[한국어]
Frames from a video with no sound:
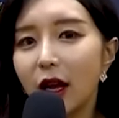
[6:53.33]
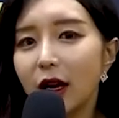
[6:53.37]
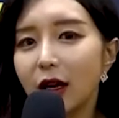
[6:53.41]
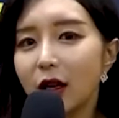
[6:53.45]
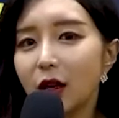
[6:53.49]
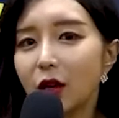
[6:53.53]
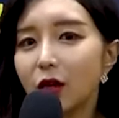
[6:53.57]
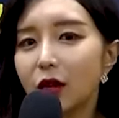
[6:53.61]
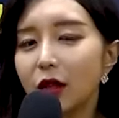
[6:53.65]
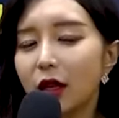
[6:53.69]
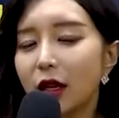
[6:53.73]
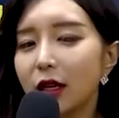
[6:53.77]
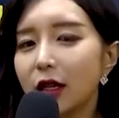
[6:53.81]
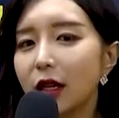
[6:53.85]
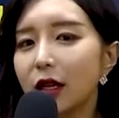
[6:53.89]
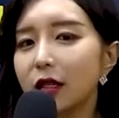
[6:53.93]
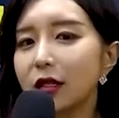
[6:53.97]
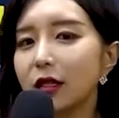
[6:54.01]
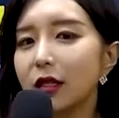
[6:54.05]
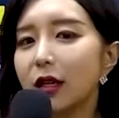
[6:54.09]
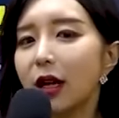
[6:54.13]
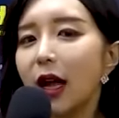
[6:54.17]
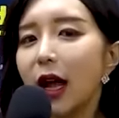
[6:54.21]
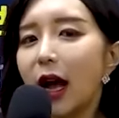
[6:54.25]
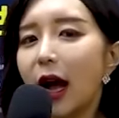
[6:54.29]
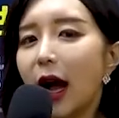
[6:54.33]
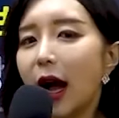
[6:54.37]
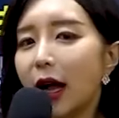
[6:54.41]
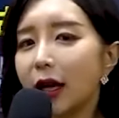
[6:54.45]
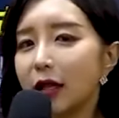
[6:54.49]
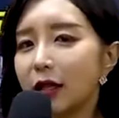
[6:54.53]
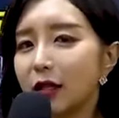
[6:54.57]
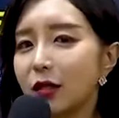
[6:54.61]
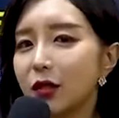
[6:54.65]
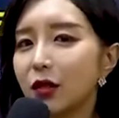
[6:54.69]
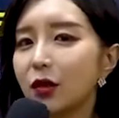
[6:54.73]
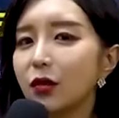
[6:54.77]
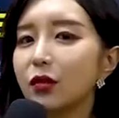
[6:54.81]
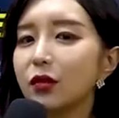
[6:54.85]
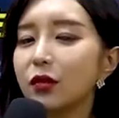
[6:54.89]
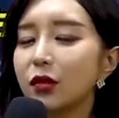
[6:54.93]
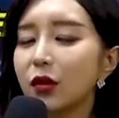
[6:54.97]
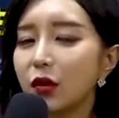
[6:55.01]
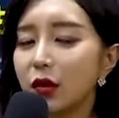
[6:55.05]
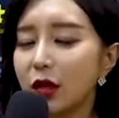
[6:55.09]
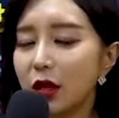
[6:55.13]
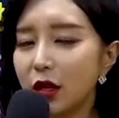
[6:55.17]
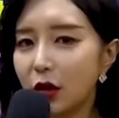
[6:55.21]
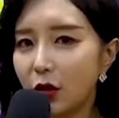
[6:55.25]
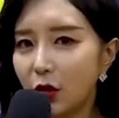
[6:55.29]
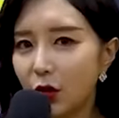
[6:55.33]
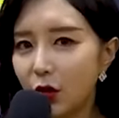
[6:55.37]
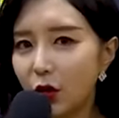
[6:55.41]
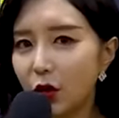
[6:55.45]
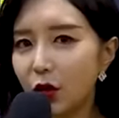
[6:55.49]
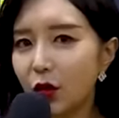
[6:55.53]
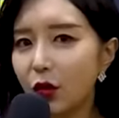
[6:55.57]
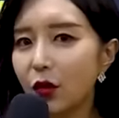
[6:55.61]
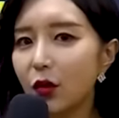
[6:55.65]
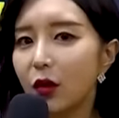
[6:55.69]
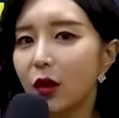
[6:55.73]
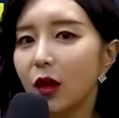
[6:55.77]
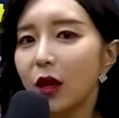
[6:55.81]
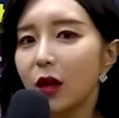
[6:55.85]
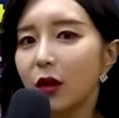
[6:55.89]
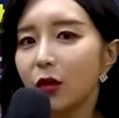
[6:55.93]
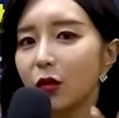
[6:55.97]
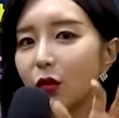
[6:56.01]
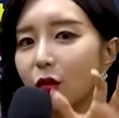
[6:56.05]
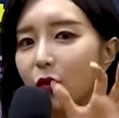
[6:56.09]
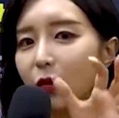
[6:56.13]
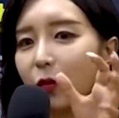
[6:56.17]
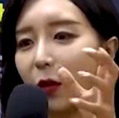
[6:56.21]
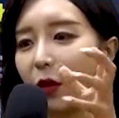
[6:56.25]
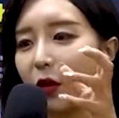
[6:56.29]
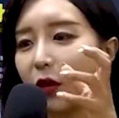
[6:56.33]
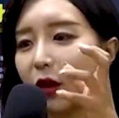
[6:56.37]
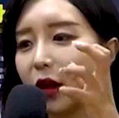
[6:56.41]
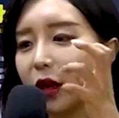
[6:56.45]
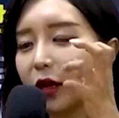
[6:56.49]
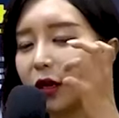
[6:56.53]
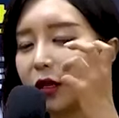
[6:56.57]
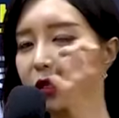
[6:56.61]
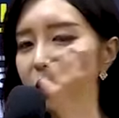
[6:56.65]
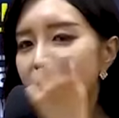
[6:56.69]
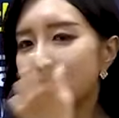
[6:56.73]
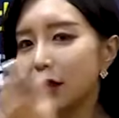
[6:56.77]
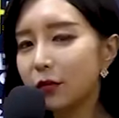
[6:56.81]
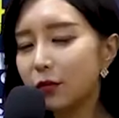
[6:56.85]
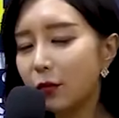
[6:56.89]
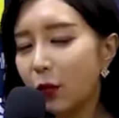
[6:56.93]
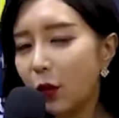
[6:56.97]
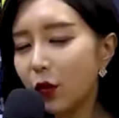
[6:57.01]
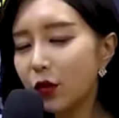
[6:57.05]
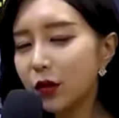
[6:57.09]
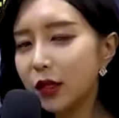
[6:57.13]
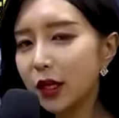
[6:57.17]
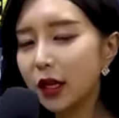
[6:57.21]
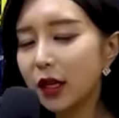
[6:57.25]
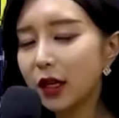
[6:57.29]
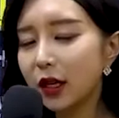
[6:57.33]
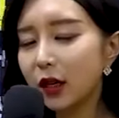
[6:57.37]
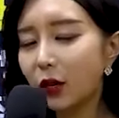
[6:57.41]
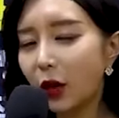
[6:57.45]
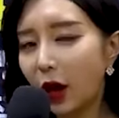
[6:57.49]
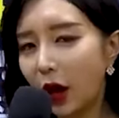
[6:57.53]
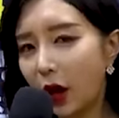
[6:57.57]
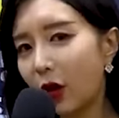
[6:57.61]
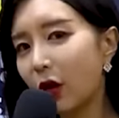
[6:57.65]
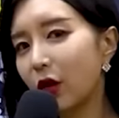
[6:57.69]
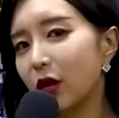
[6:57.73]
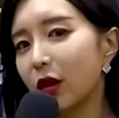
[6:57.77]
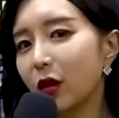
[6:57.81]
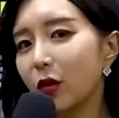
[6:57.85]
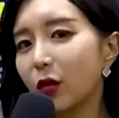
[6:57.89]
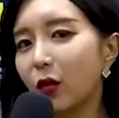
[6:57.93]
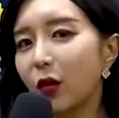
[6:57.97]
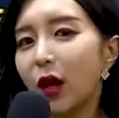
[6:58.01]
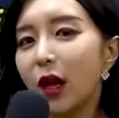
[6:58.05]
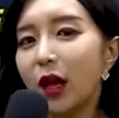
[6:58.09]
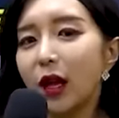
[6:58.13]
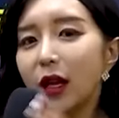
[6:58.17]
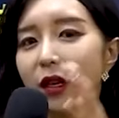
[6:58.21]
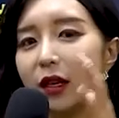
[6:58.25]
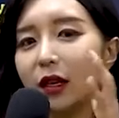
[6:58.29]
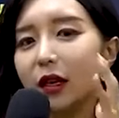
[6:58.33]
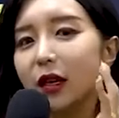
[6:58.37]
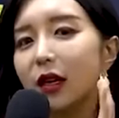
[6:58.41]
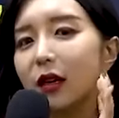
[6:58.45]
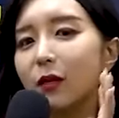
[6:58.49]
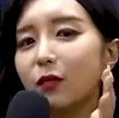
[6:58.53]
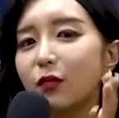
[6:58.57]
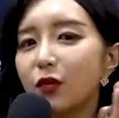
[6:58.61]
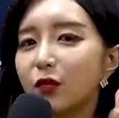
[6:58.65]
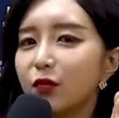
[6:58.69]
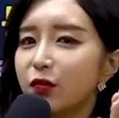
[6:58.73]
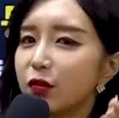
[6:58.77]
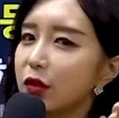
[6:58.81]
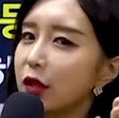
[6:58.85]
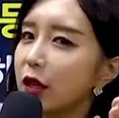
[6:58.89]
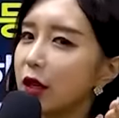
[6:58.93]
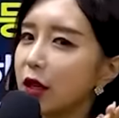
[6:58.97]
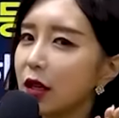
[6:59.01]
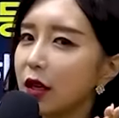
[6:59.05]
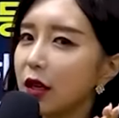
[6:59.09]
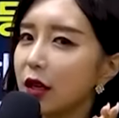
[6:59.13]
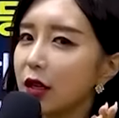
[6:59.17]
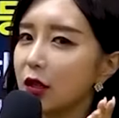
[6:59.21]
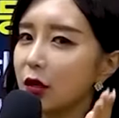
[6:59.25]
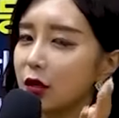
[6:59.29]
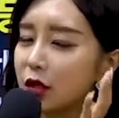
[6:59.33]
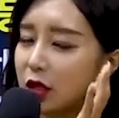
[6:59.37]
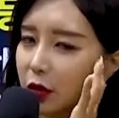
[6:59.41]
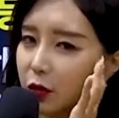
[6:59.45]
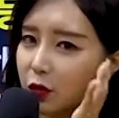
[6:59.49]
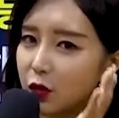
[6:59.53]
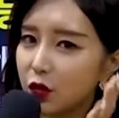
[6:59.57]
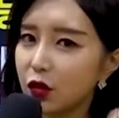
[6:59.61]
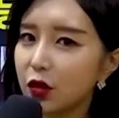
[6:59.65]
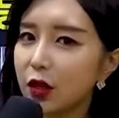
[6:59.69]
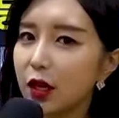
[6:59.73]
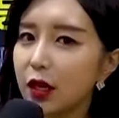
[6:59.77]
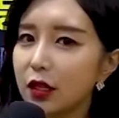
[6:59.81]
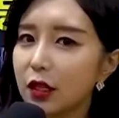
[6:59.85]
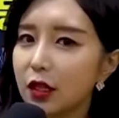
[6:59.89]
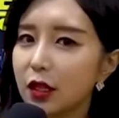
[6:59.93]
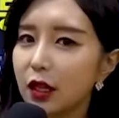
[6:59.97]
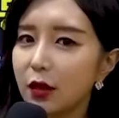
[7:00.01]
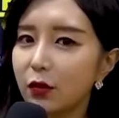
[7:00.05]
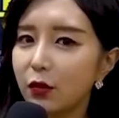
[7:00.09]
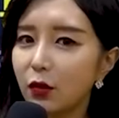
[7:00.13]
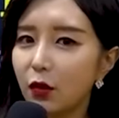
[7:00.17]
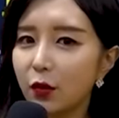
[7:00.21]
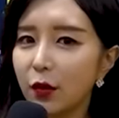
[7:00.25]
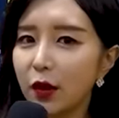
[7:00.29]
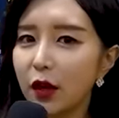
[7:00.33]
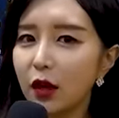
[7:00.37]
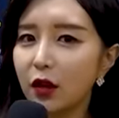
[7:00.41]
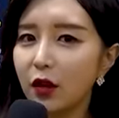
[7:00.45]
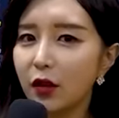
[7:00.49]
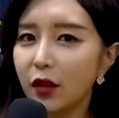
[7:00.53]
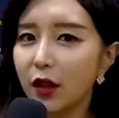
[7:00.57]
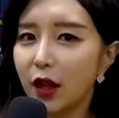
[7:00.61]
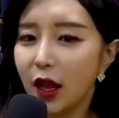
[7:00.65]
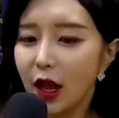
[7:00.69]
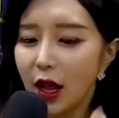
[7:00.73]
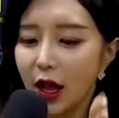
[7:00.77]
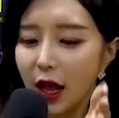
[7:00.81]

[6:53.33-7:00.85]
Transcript: 그런데 사실 안정적이고 또 뭔가 그 보장이 되어 있고 이 부분에 대해서 집중하시다 보면